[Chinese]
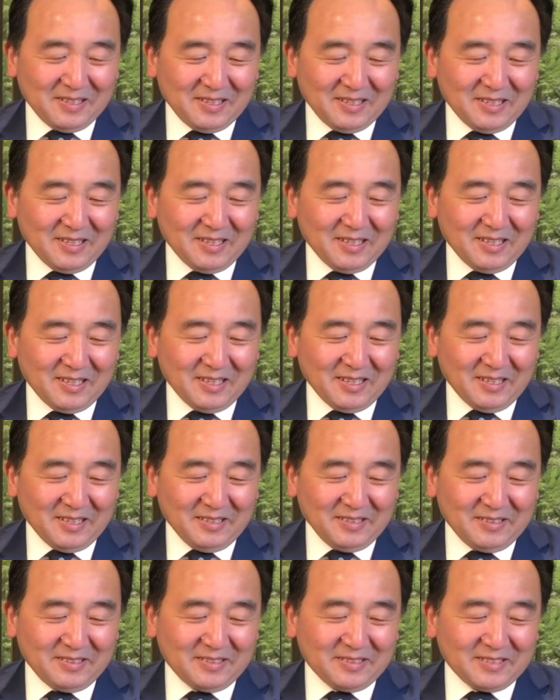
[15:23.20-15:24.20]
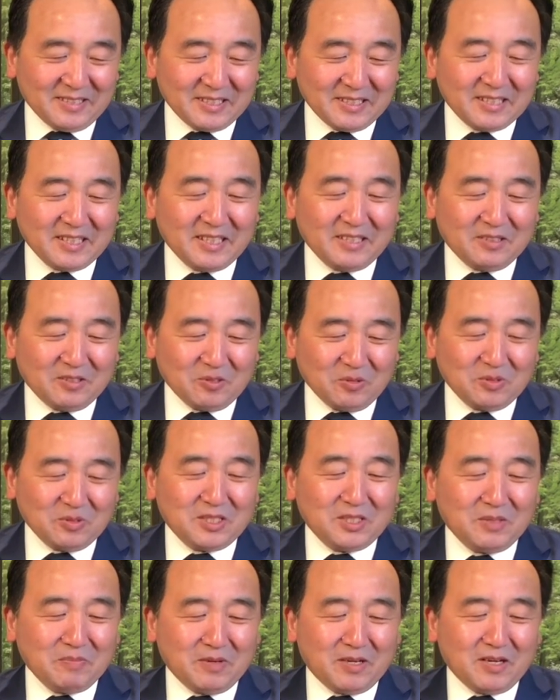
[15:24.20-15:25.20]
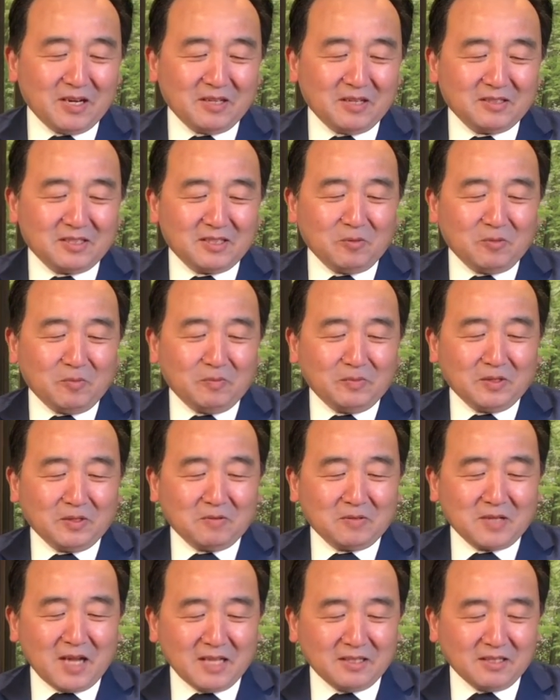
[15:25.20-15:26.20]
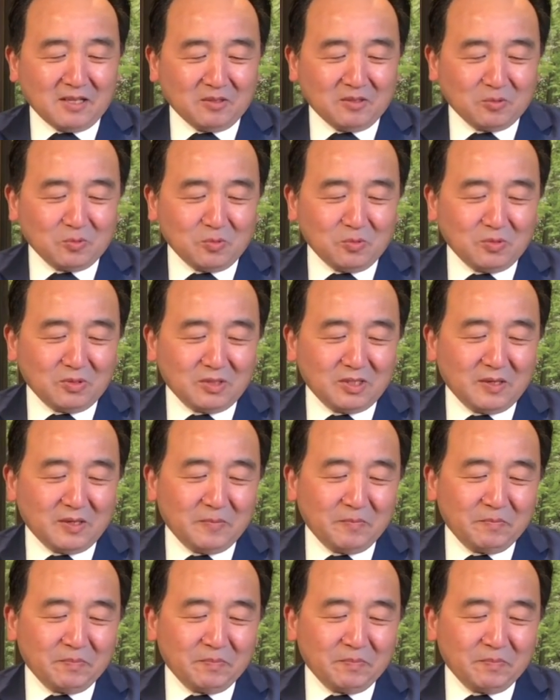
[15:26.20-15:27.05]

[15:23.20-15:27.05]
呃，这些都基本上是我们能够看到的故事。